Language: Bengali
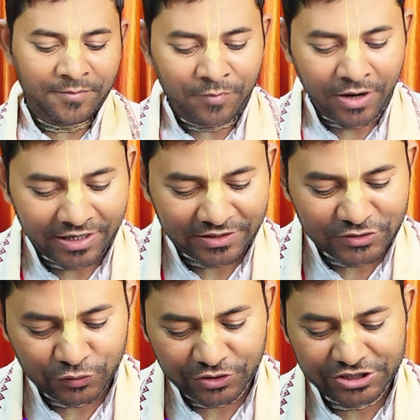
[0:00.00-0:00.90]
মহারাজ
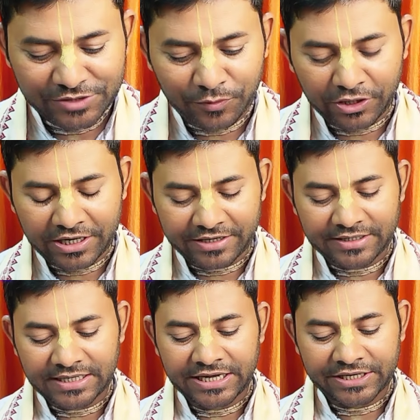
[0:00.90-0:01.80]
যুধিষ্ঠি বললেন
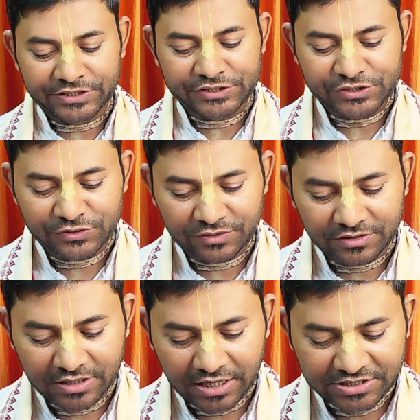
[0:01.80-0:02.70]
হে কৃষ্ণ
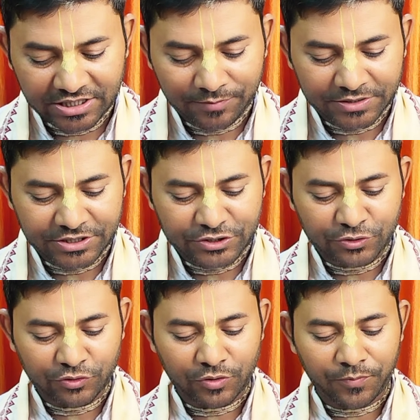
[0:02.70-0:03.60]
আষাঢ় মাসের
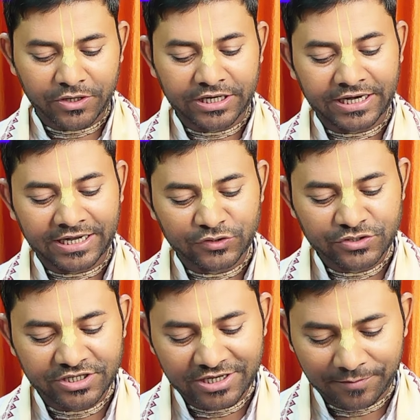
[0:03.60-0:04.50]
শুক্লপক্ষের
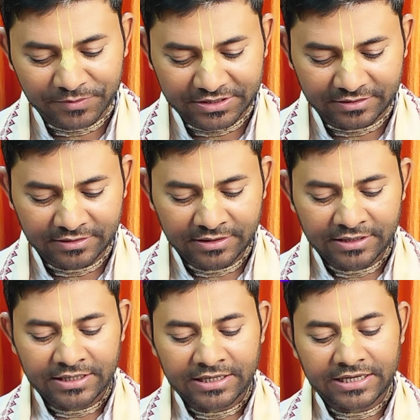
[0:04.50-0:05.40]
একাদশীর নাম কি
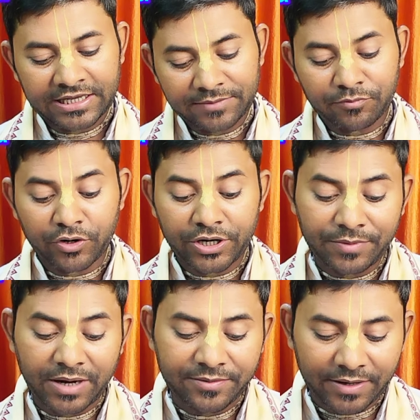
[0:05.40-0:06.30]
এর
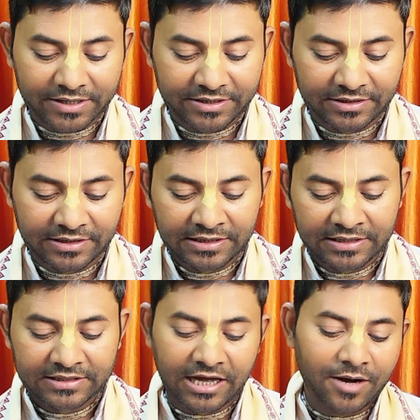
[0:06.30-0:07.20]
মহিমাই বা কি
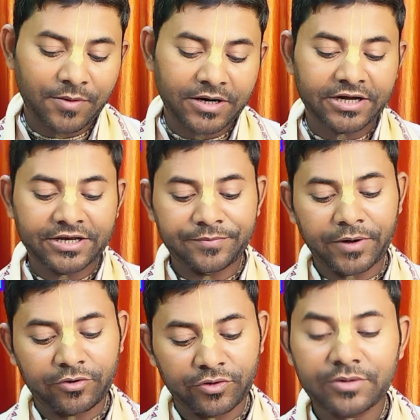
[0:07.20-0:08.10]
তা আমাকে কৃপা
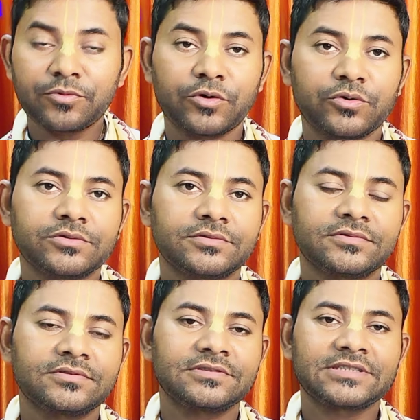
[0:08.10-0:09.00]
করে বলো
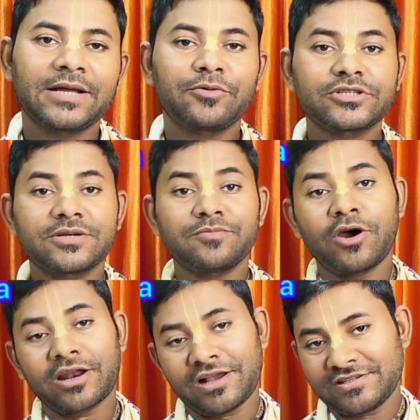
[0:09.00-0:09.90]
কে বলছে
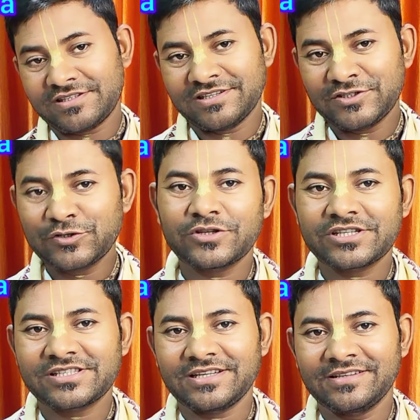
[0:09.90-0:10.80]
মহারাজ
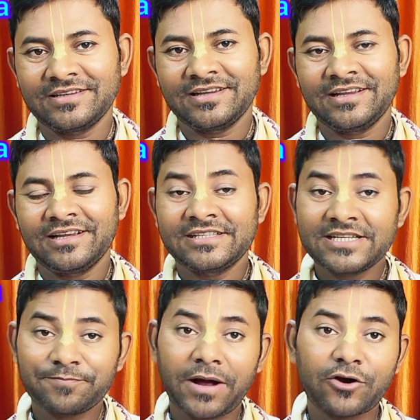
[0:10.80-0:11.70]
যুধিষ্ঠি
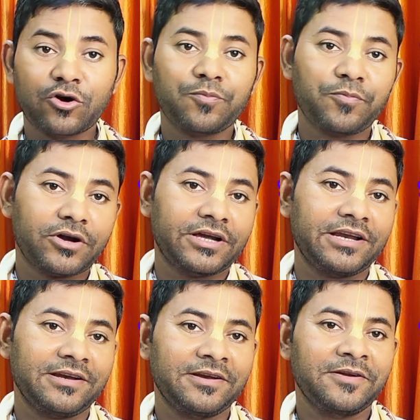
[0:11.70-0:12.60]
যে পাণ্ডব
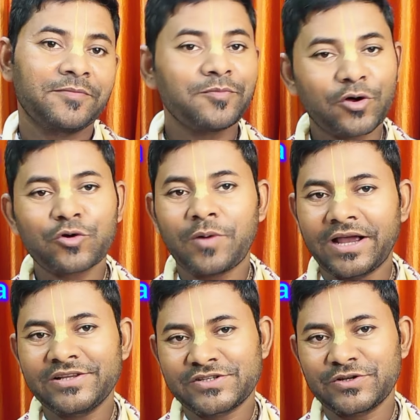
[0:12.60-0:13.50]
পক্ষের বড়
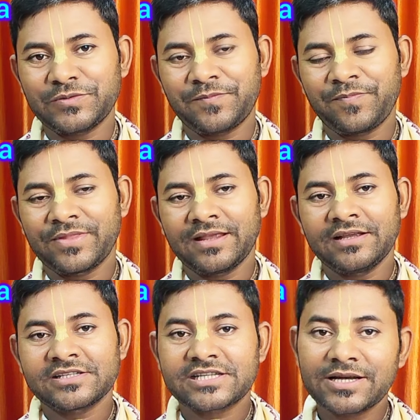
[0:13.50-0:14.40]
ভাই ছিল
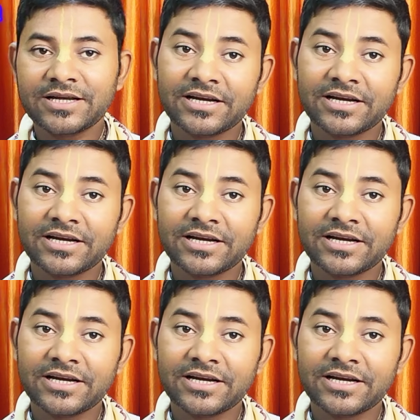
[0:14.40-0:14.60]
সে